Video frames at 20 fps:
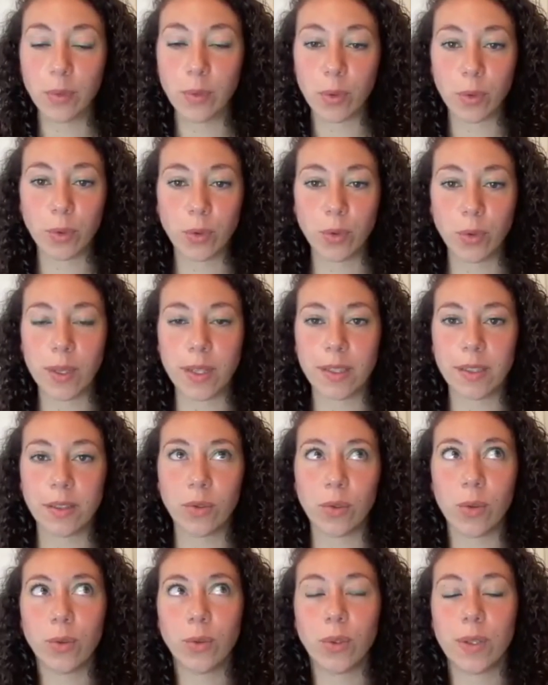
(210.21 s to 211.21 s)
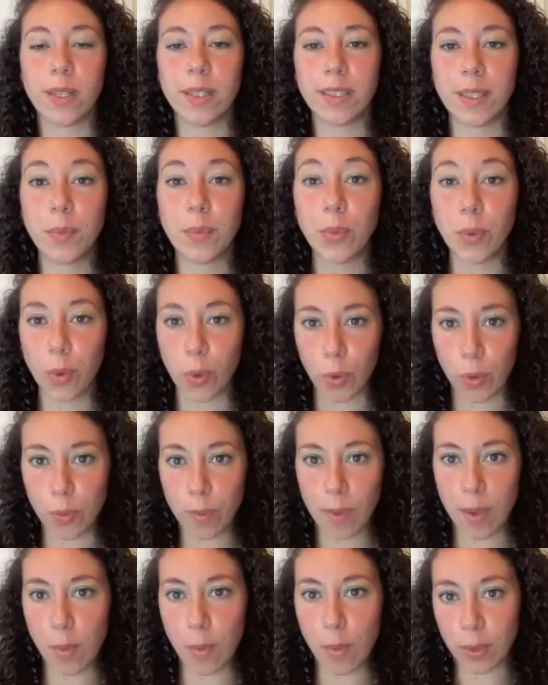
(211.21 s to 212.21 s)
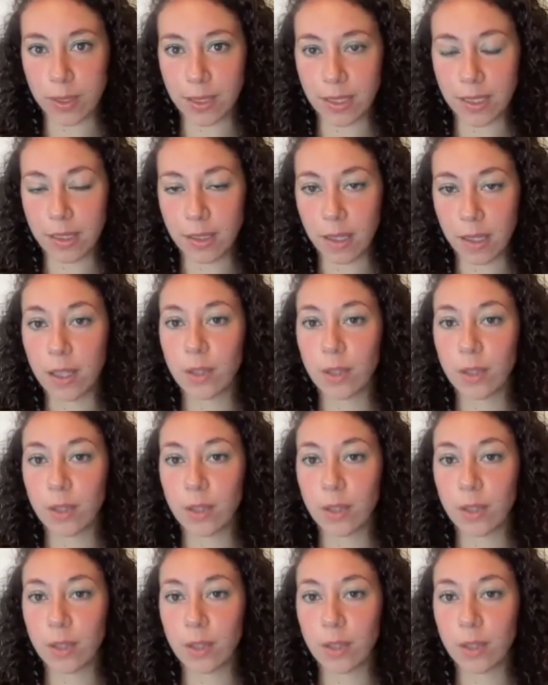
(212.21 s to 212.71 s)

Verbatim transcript: de l'utiliser pour eux-mêmes aussi